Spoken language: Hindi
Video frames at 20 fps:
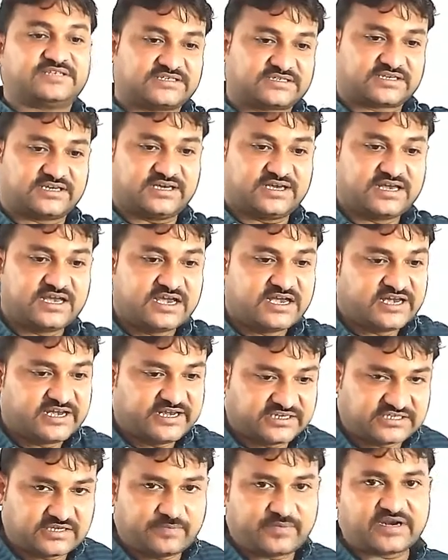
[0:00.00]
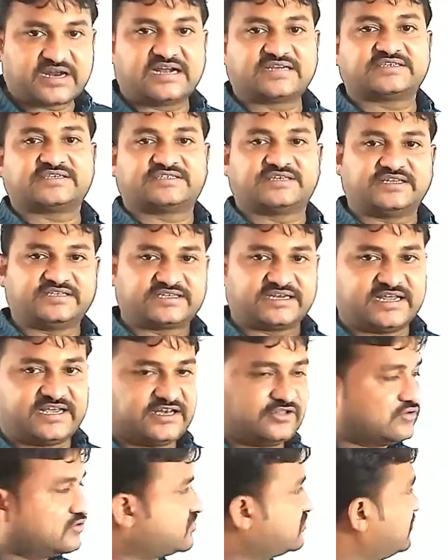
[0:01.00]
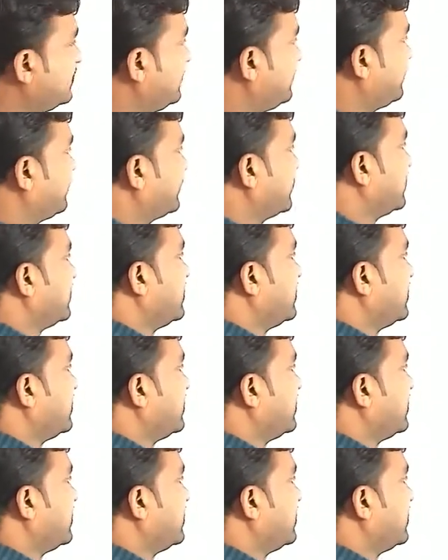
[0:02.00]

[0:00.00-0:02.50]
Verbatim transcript: प्लस दस की इसी प्रकार से सीरीज चलेगी दोस्तों